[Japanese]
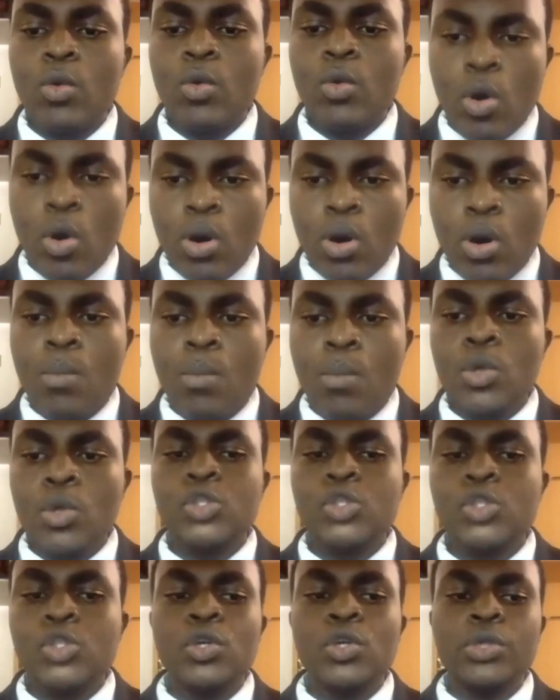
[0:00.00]
持つよう
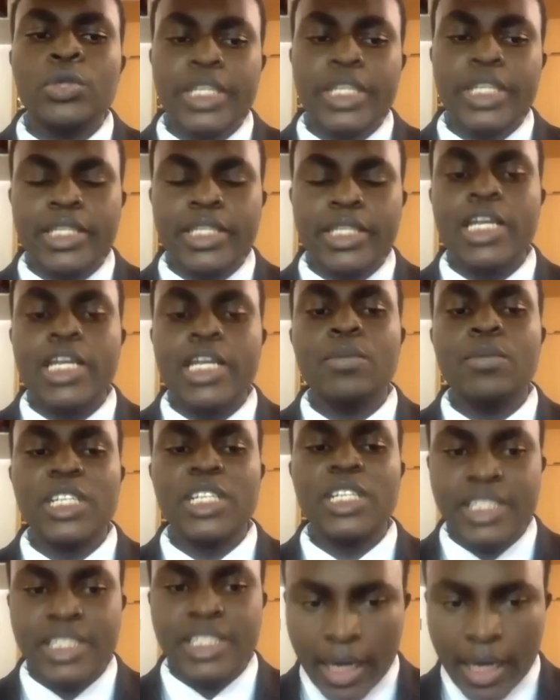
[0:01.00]
になりました。
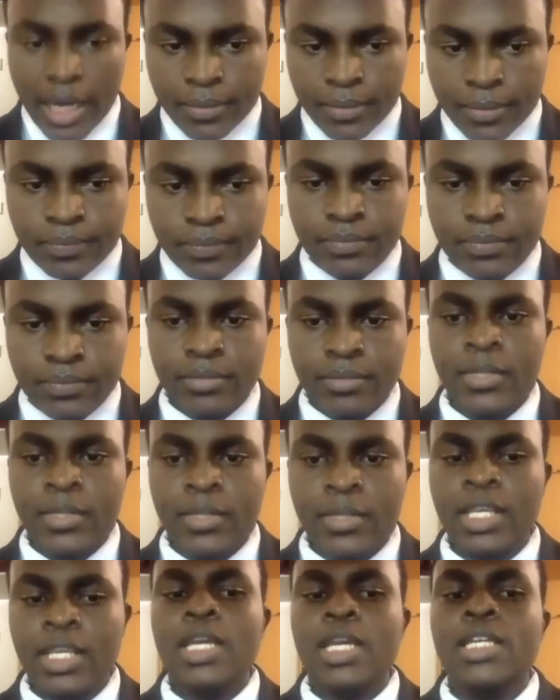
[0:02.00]

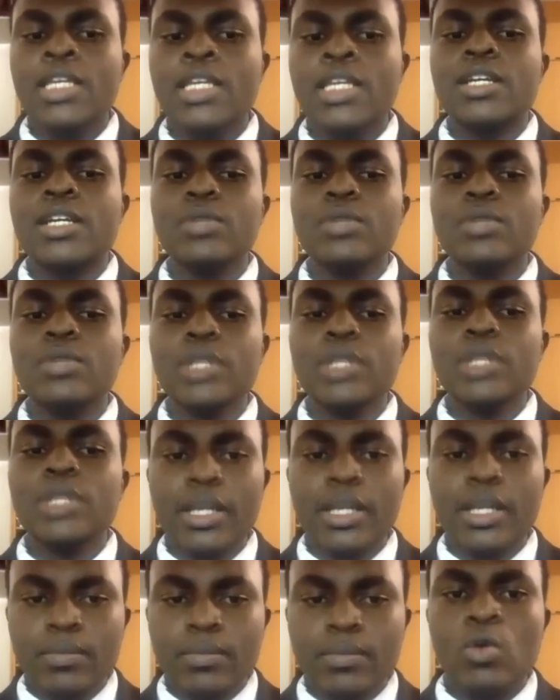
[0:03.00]
昨年、
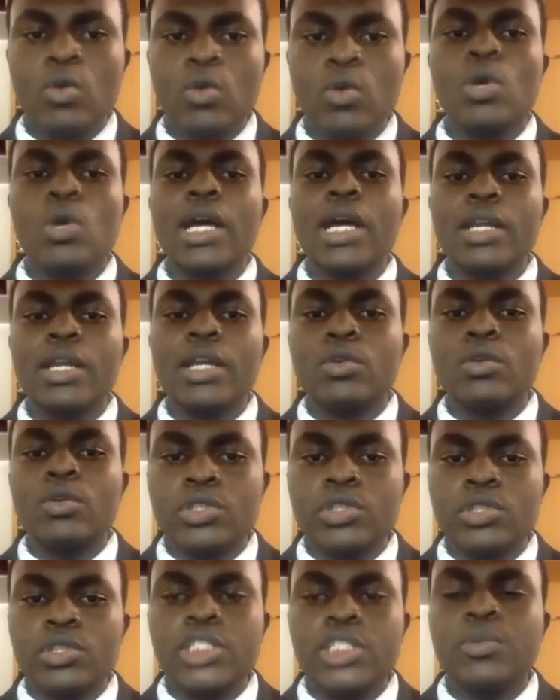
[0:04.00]
ウガーナの地元
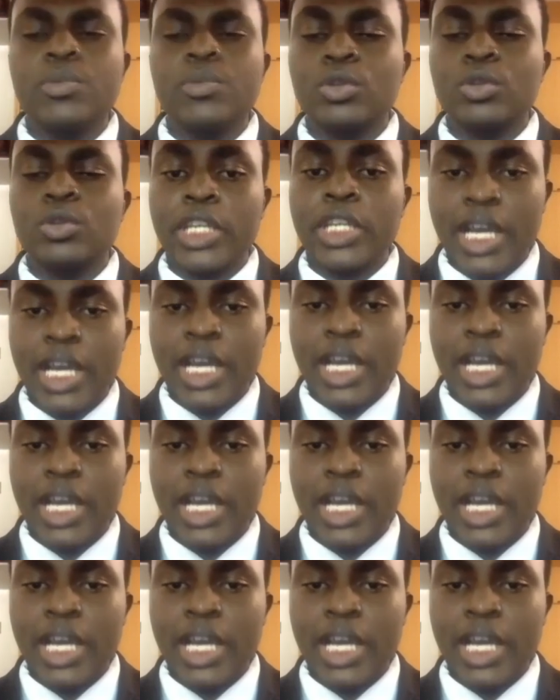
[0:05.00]
に帰り、